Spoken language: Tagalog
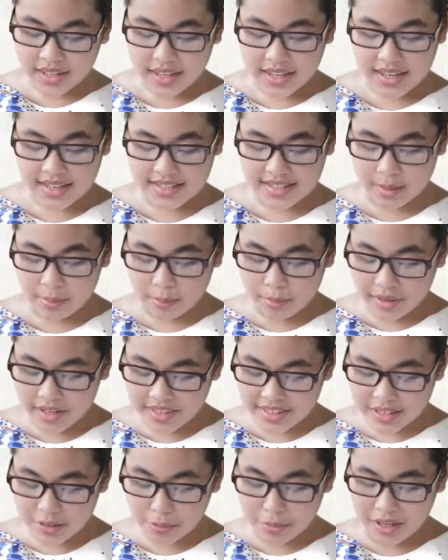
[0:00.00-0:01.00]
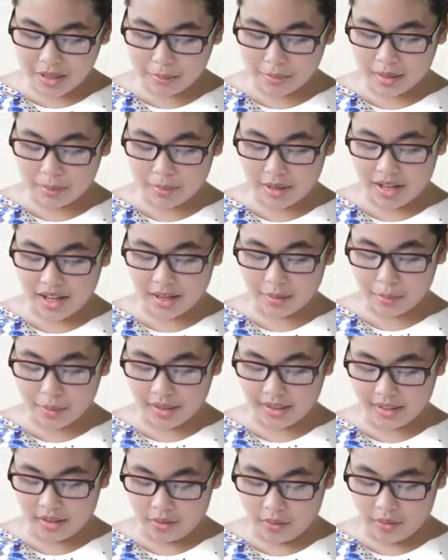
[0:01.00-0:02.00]
isang prinsipe may mahabang
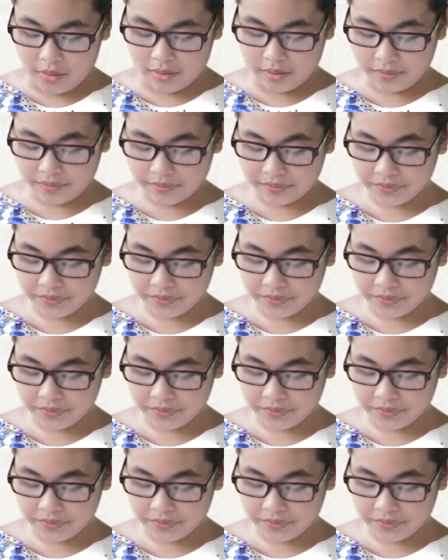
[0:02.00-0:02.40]
ilong.